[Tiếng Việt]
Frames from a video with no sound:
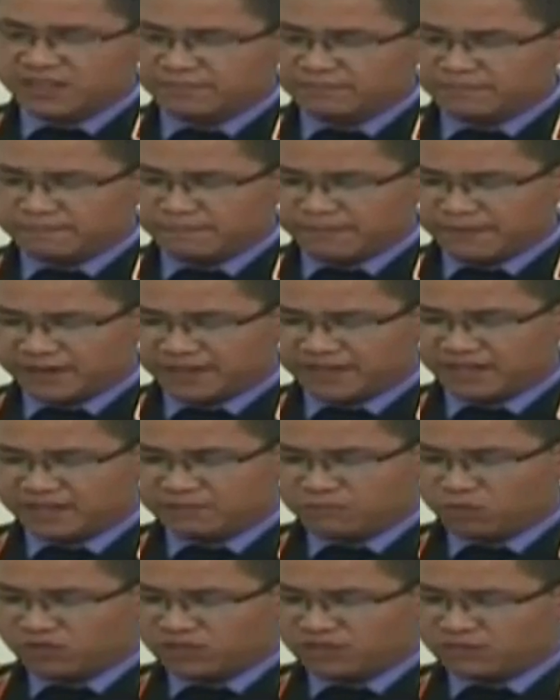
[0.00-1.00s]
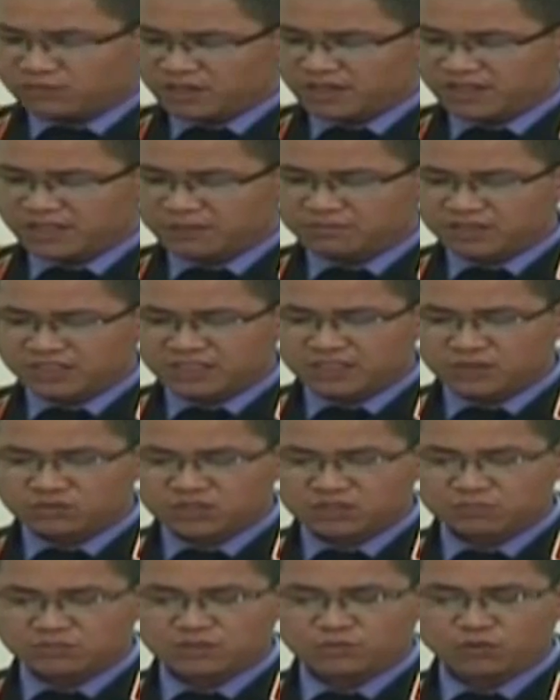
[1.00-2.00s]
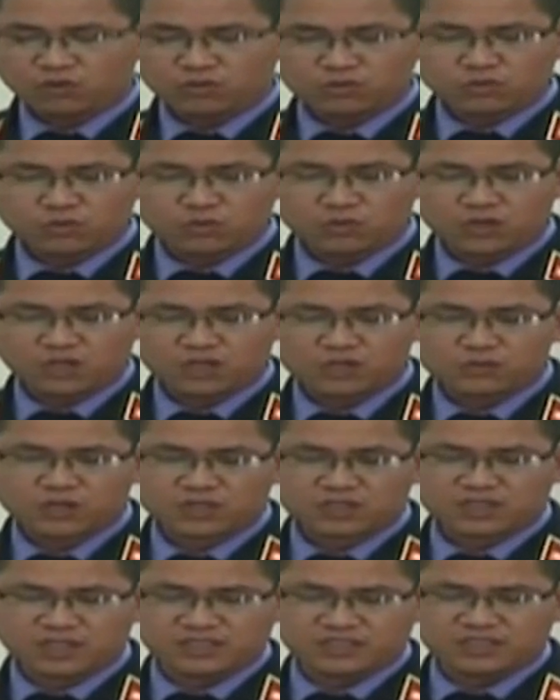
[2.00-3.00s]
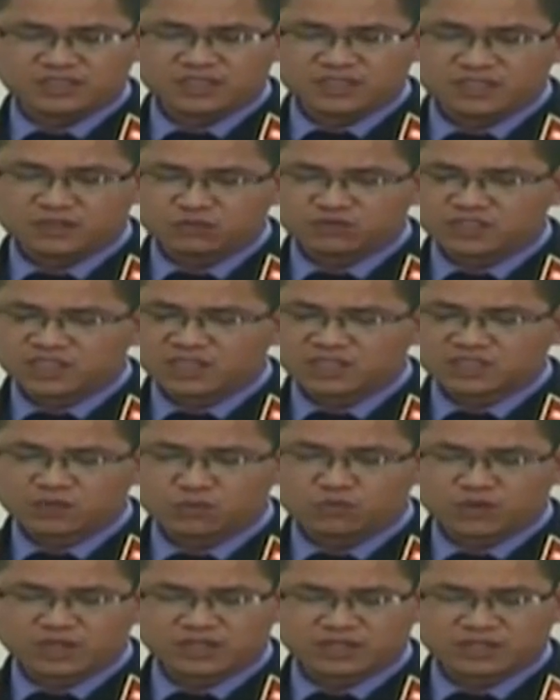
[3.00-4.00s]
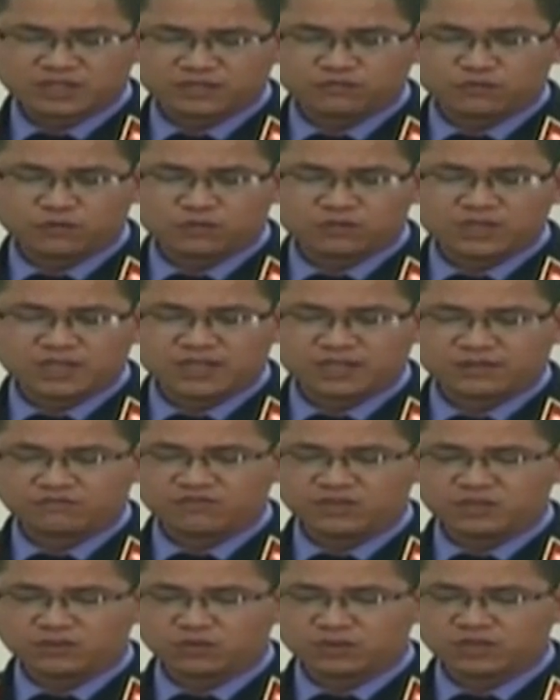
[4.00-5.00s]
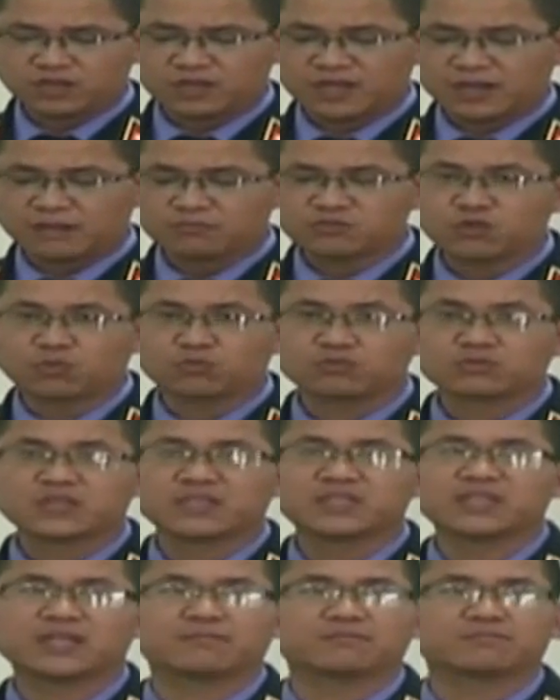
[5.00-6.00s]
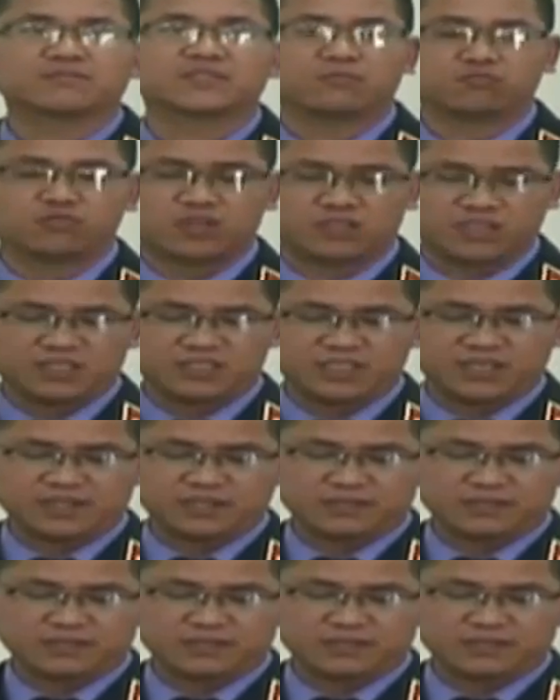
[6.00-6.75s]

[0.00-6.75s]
cất giấu. Thanh đã đưa xe đến phòng trọ của Đào Anh Khoa, trú tại huyện Di Linh, tạm trú trên đường Nguyễn